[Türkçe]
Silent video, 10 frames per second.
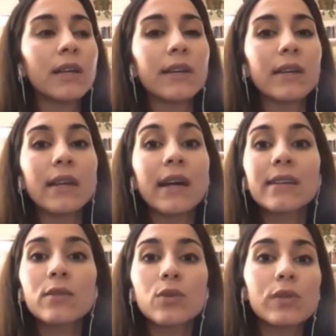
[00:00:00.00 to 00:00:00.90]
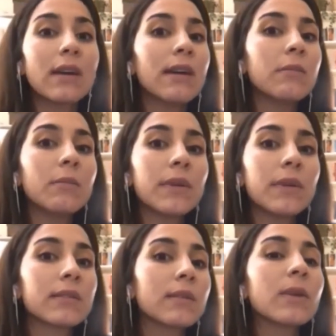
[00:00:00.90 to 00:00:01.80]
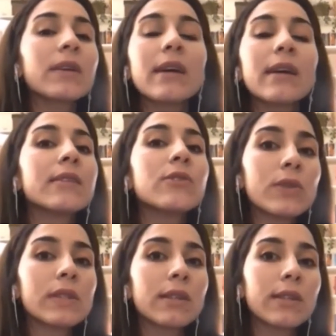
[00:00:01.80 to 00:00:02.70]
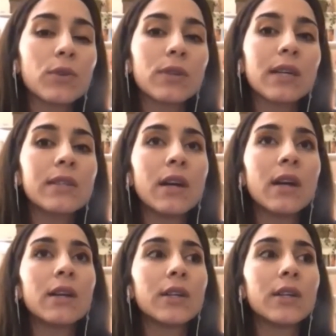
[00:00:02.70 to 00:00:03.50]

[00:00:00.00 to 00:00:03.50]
yani sosyal medyada bile kendini gösteremiyorlar.